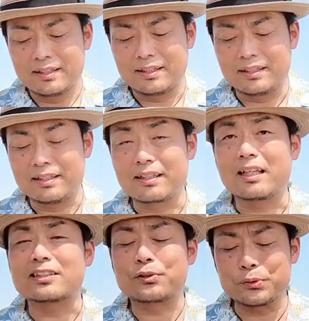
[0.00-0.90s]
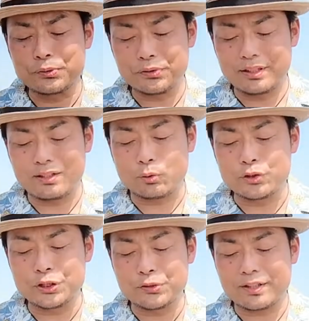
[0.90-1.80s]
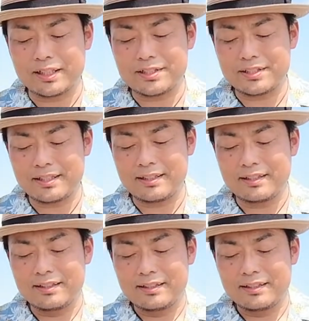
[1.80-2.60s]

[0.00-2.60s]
えー、ガスコンロでお湯を沸かして、